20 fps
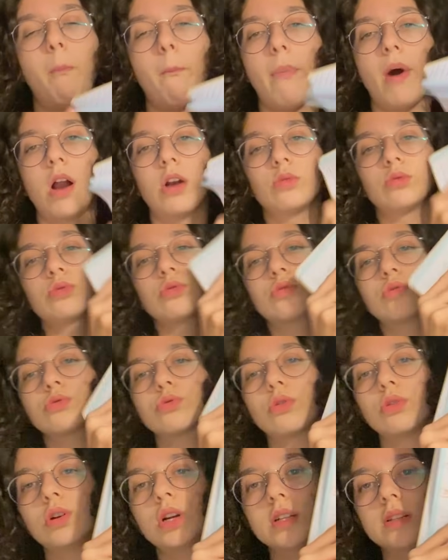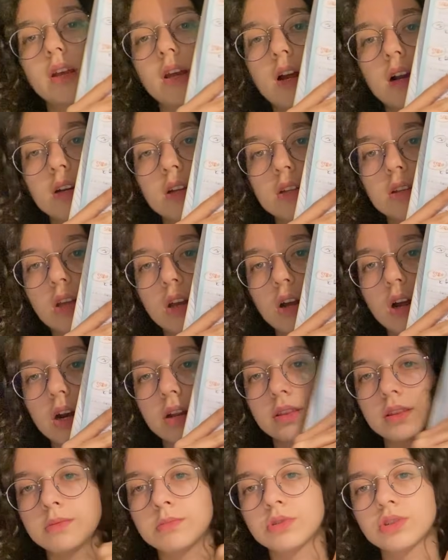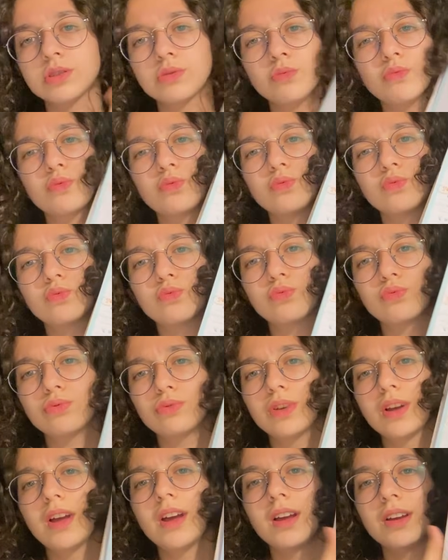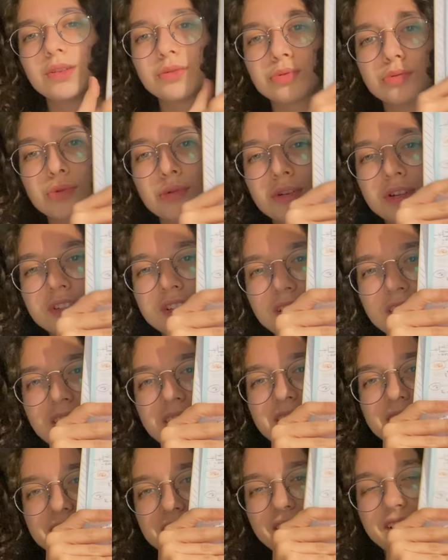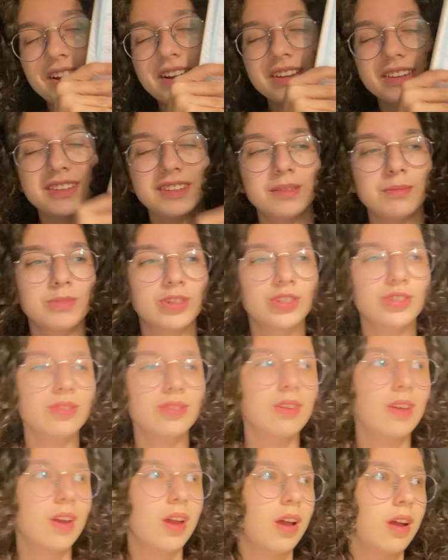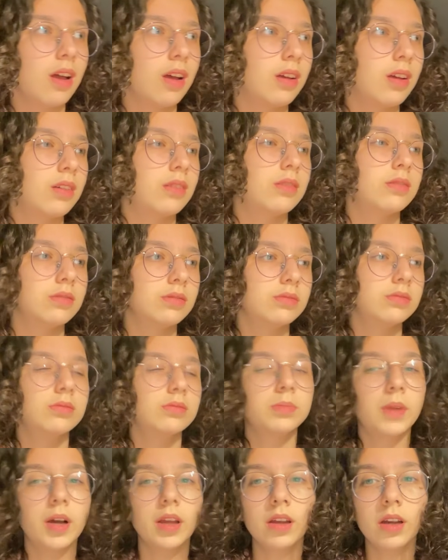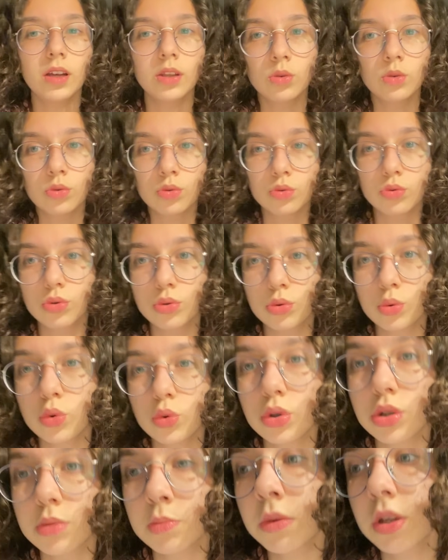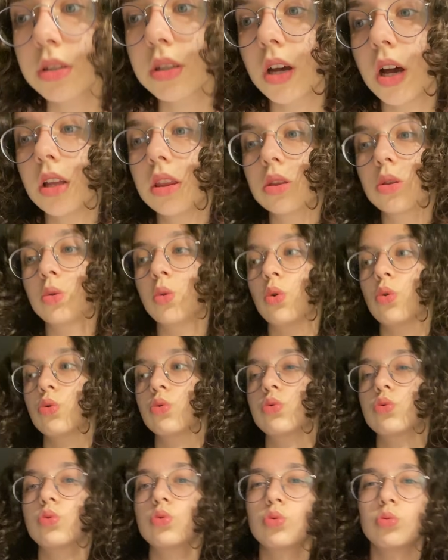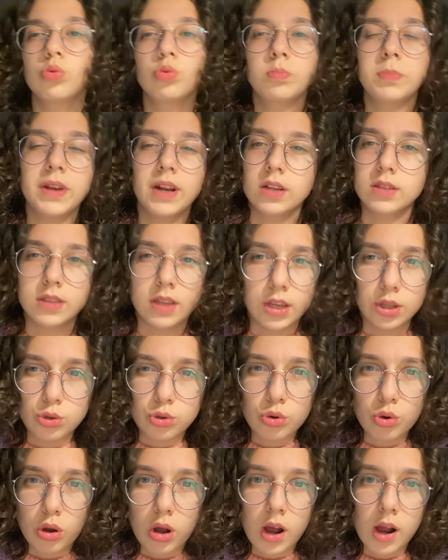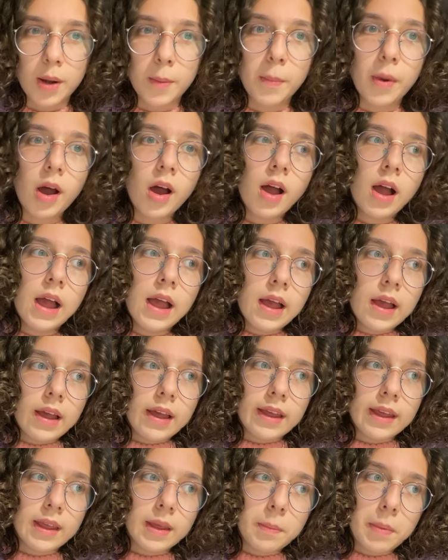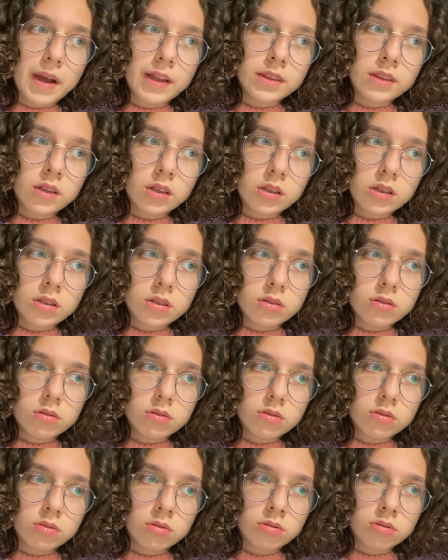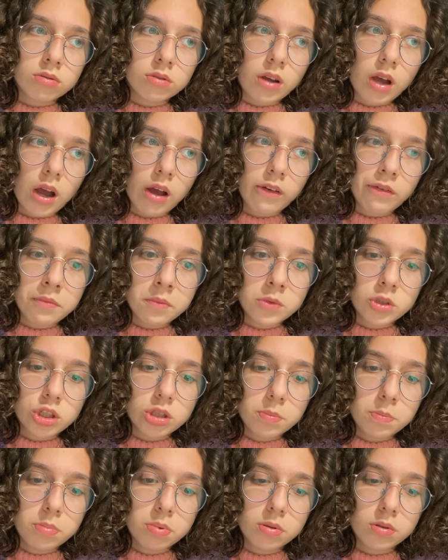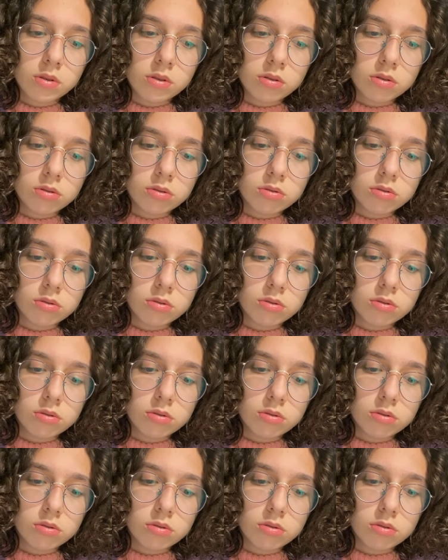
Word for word: pardon şu soruları tekrardan tekrar ettiğim için şu soruları tekrardan tekrar ettiğim için e, bayağı yorucuydu. Şimdi saat 9'u biraz geçiyor galiba. Ee, ben de e, kahvemi içip e,